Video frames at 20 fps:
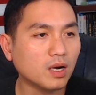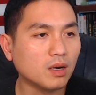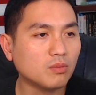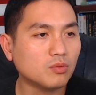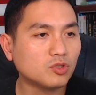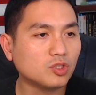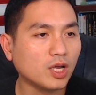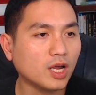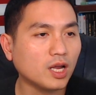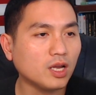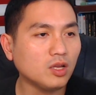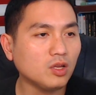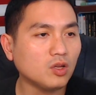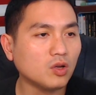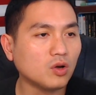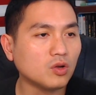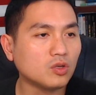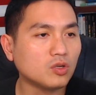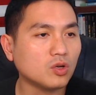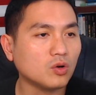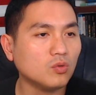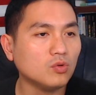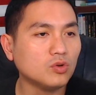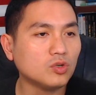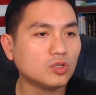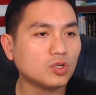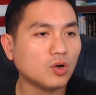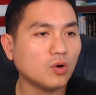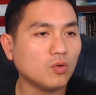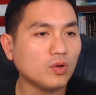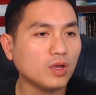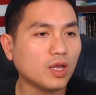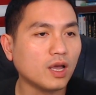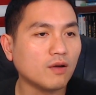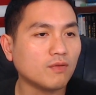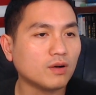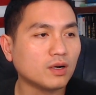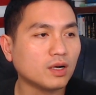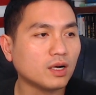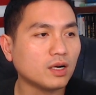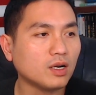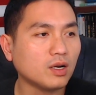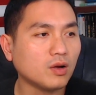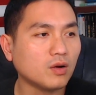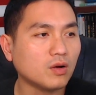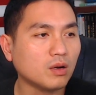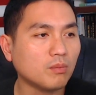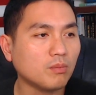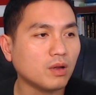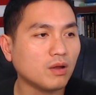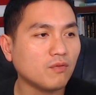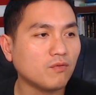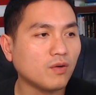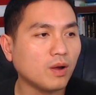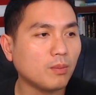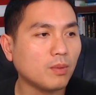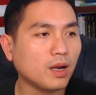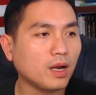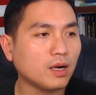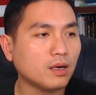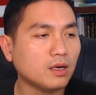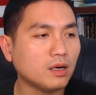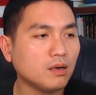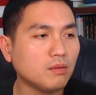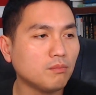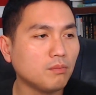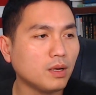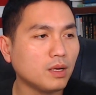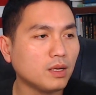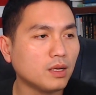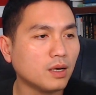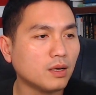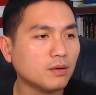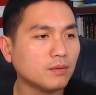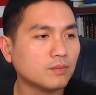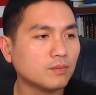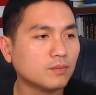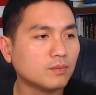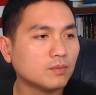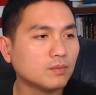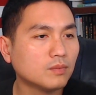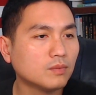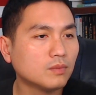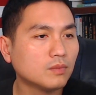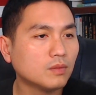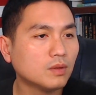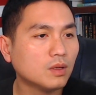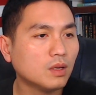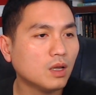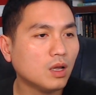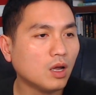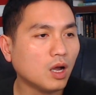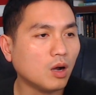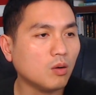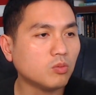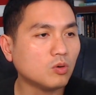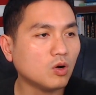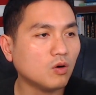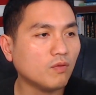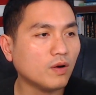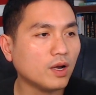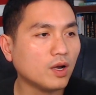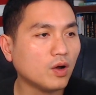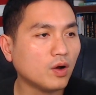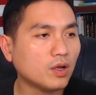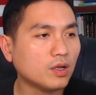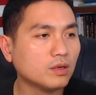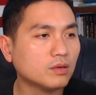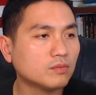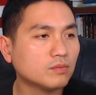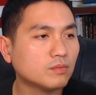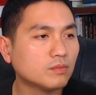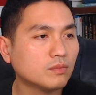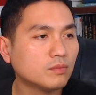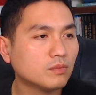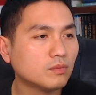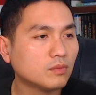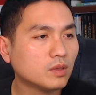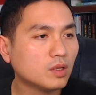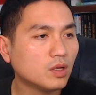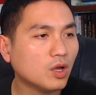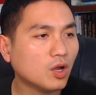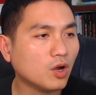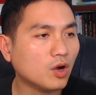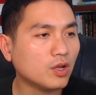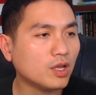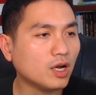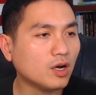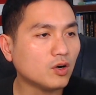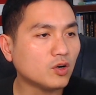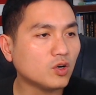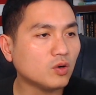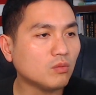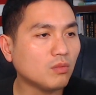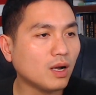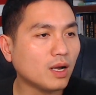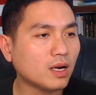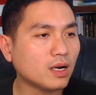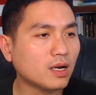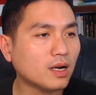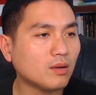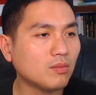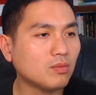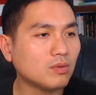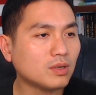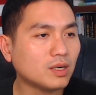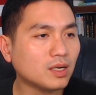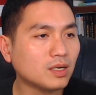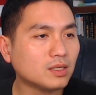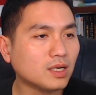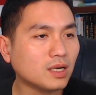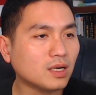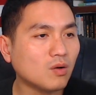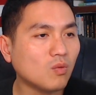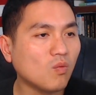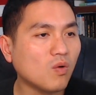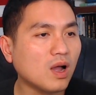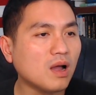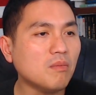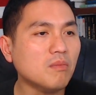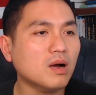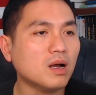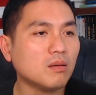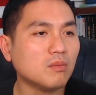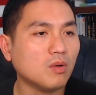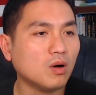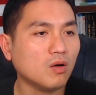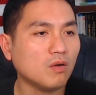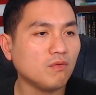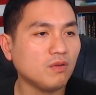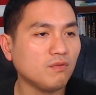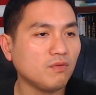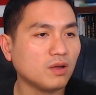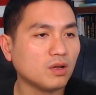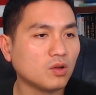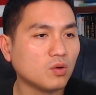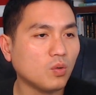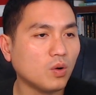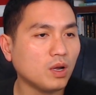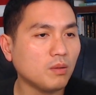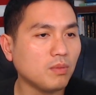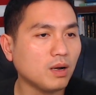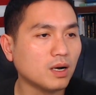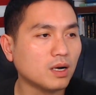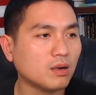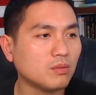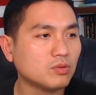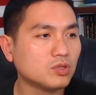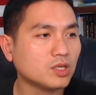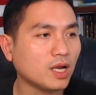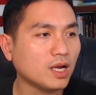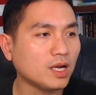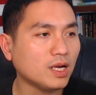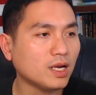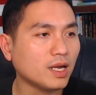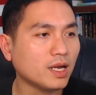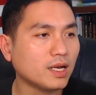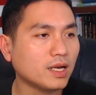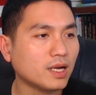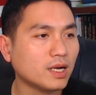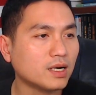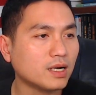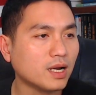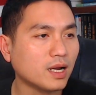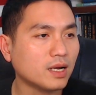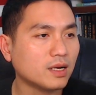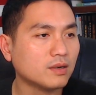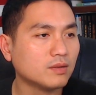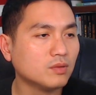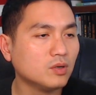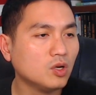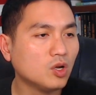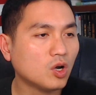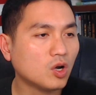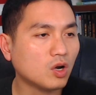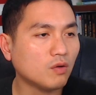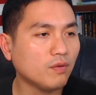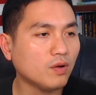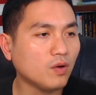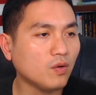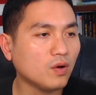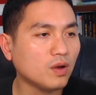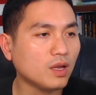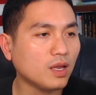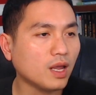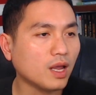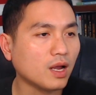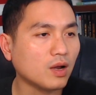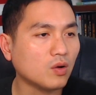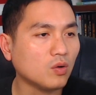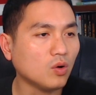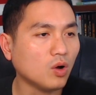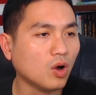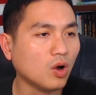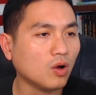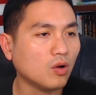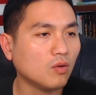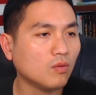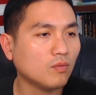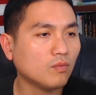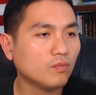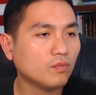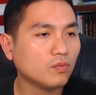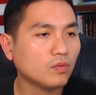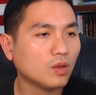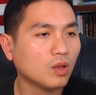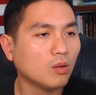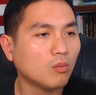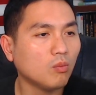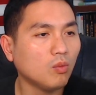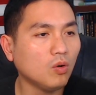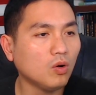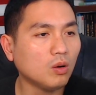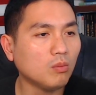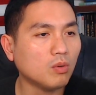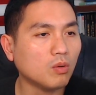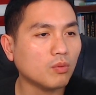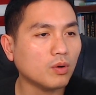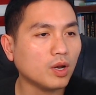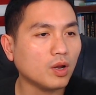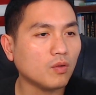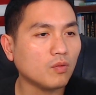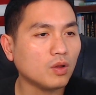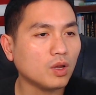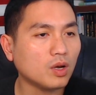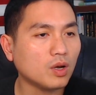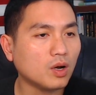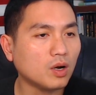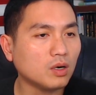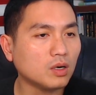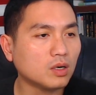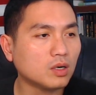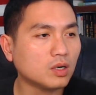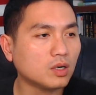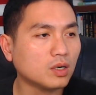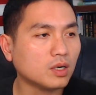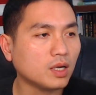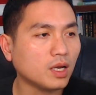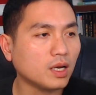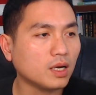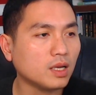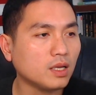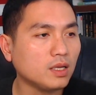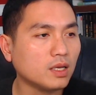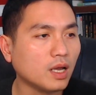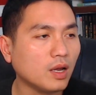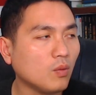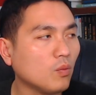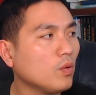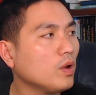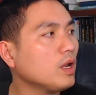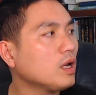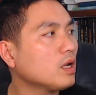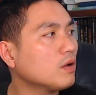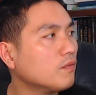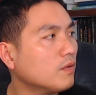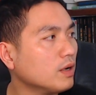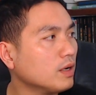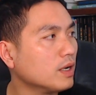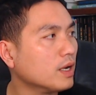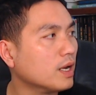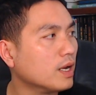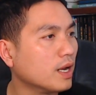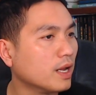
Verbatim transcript: sản cho chủ sở hữu nhà và tăng cường các biện pháp an ninh biên giới. Ông Covey nói, người dân của tiểu bang Đông Texas đã quá mệt mỏi với việc thuế bất động sản ngày càng tăng đối với ngôi nhà của họ. Muốn có một điều gì đó được thực hiện để giải quyết cái vấn đề này.